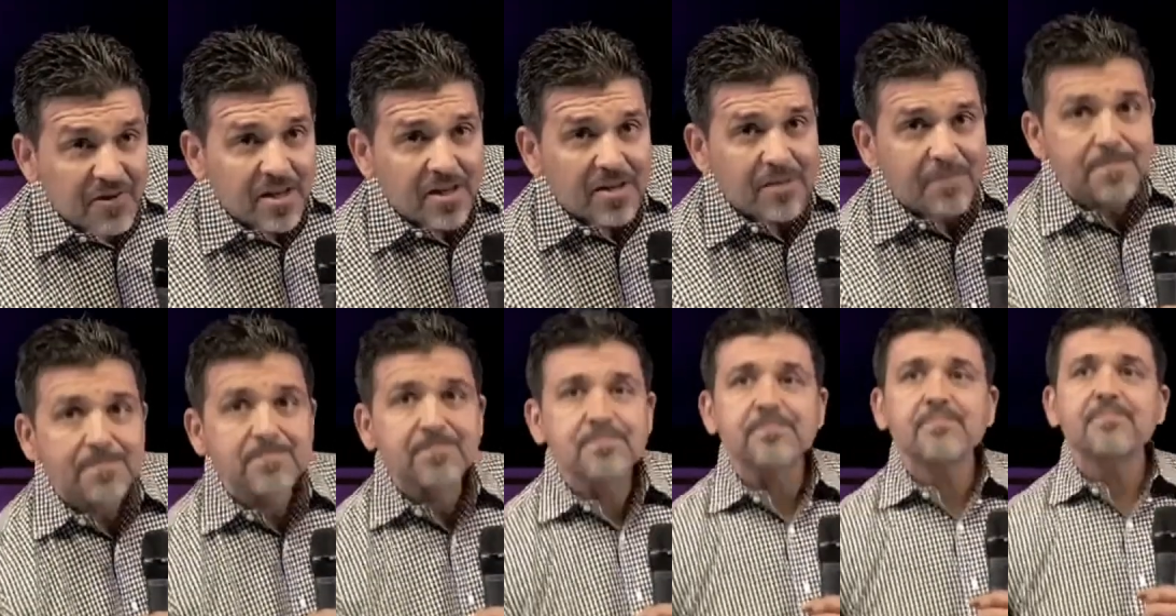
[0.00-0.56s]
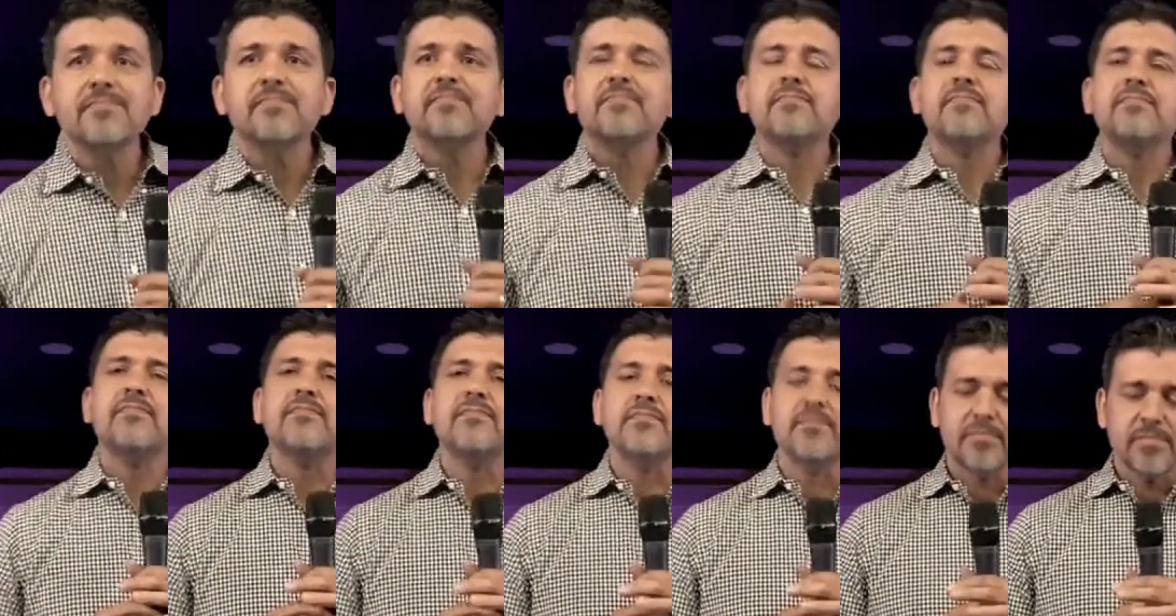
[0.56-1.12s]
Davi,
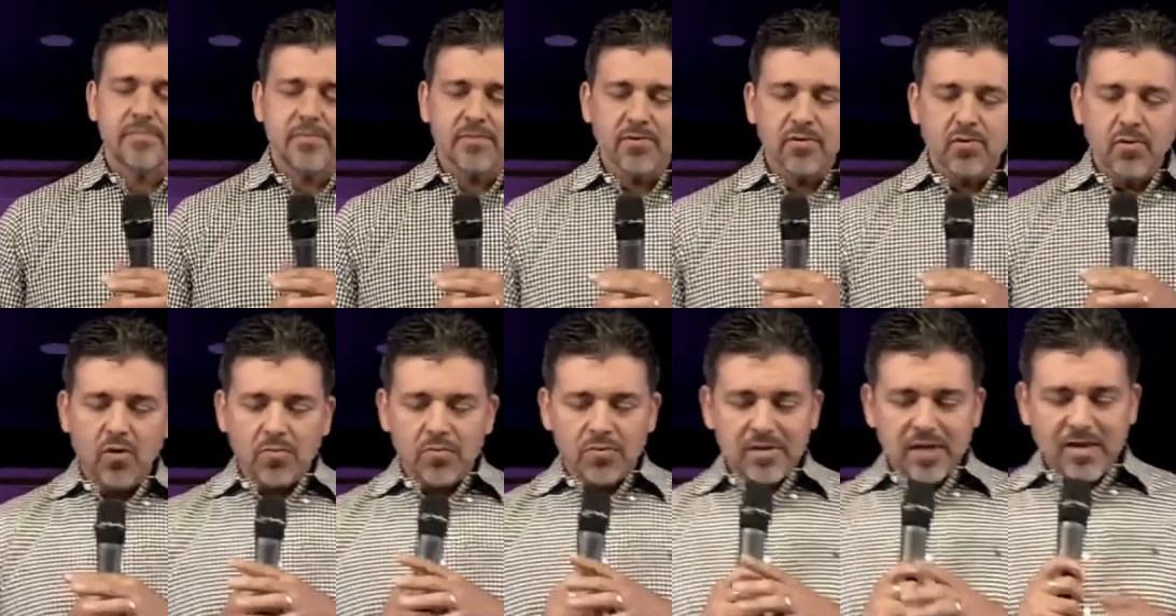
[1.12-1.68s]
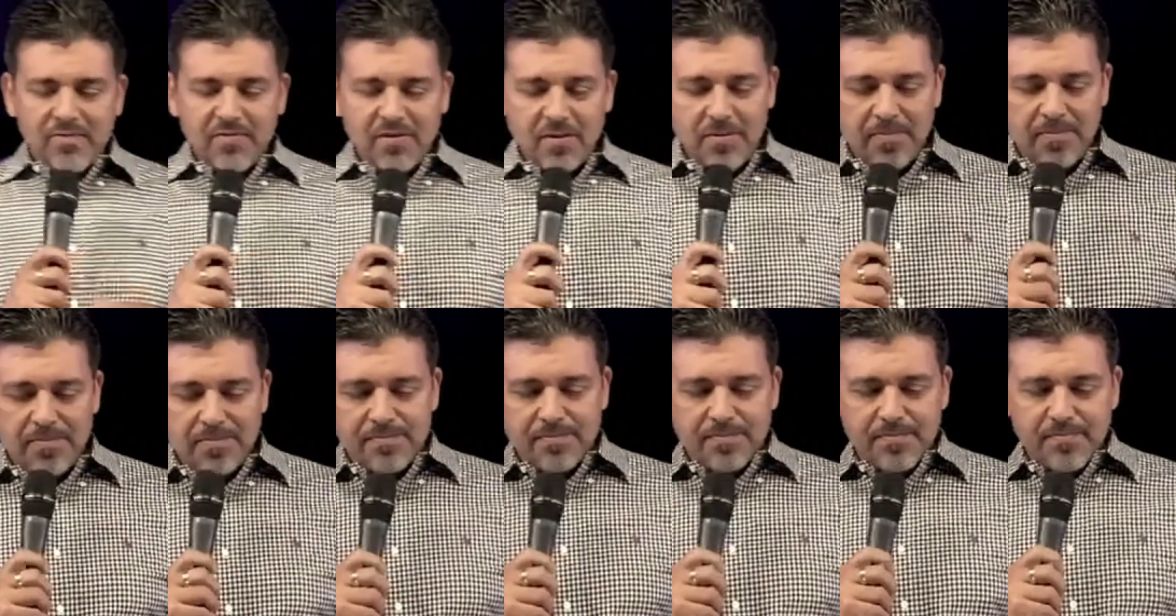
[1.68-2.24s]
como
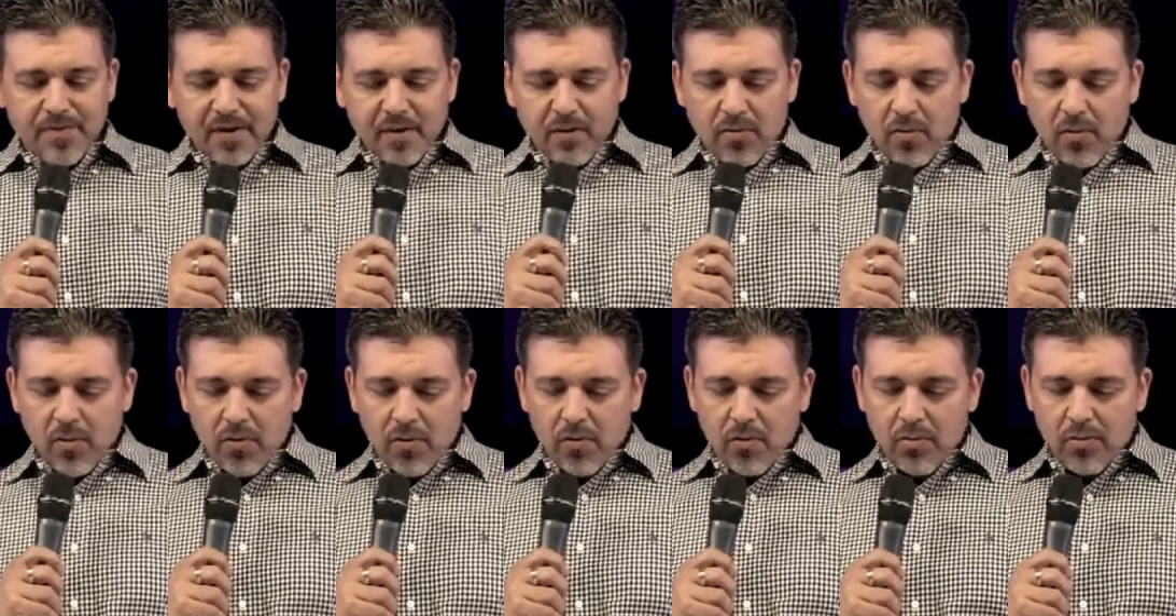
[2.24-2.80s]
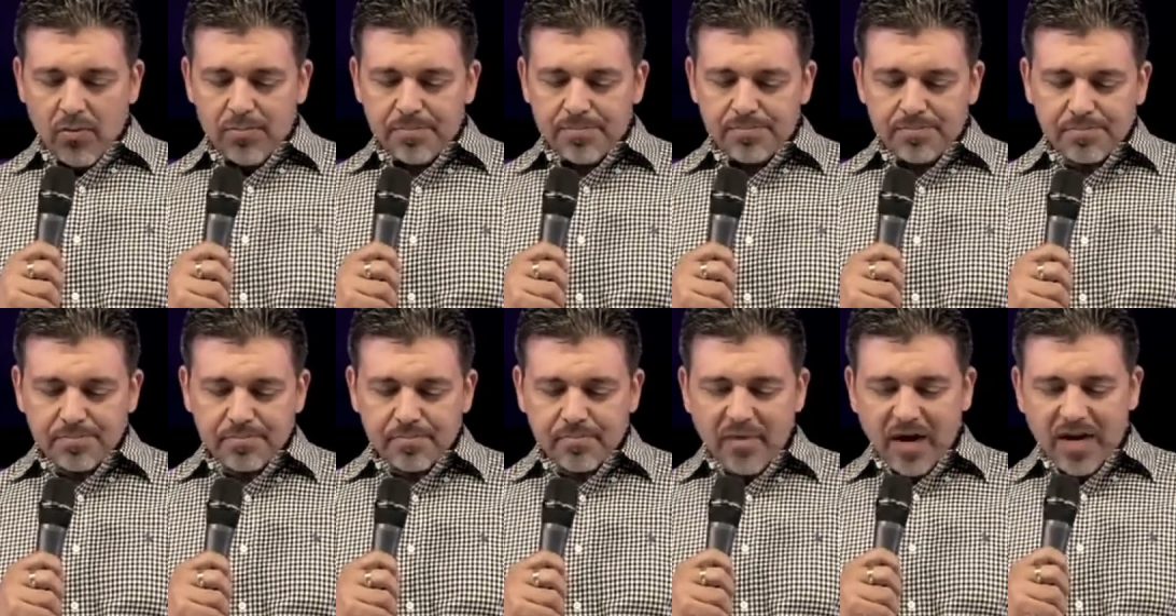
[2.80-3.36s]
Davi pecou com
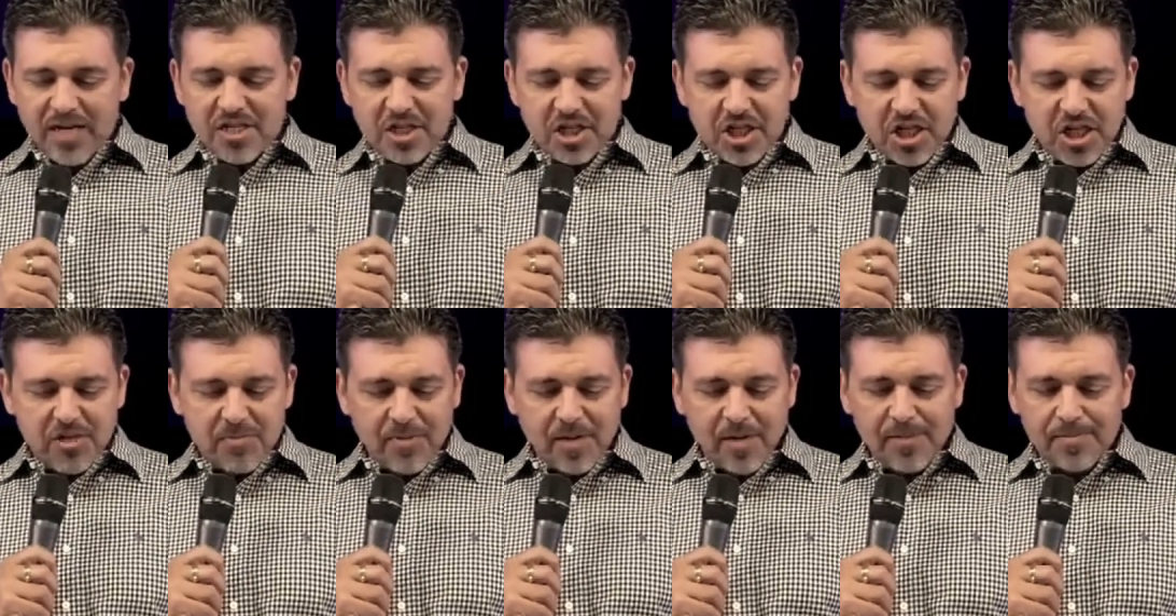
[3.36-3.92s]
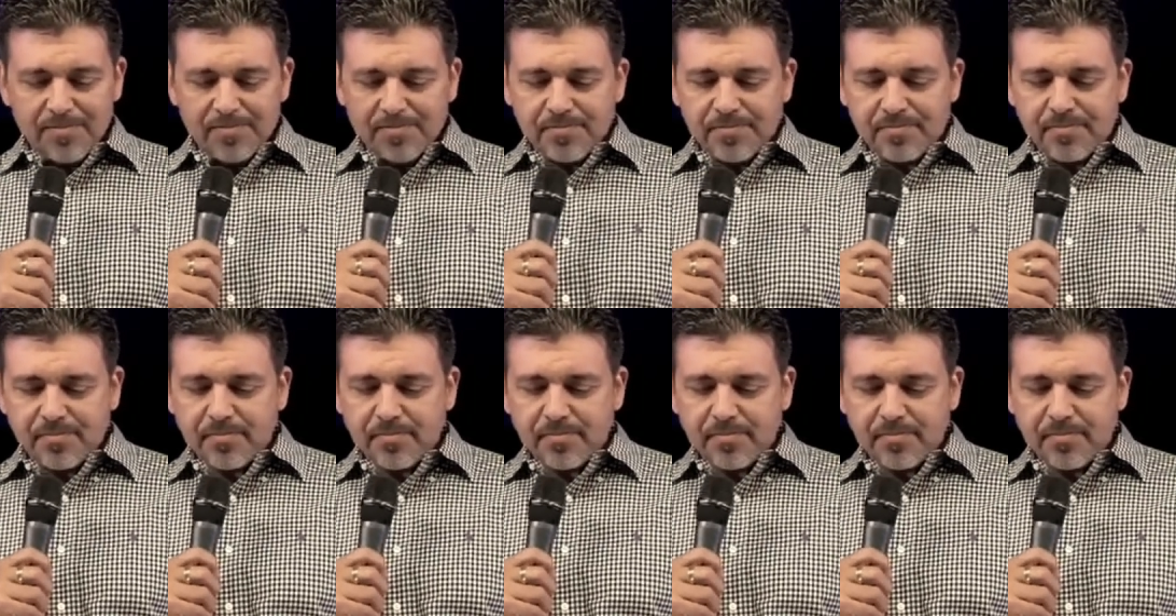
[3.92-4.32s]
Bathsheba,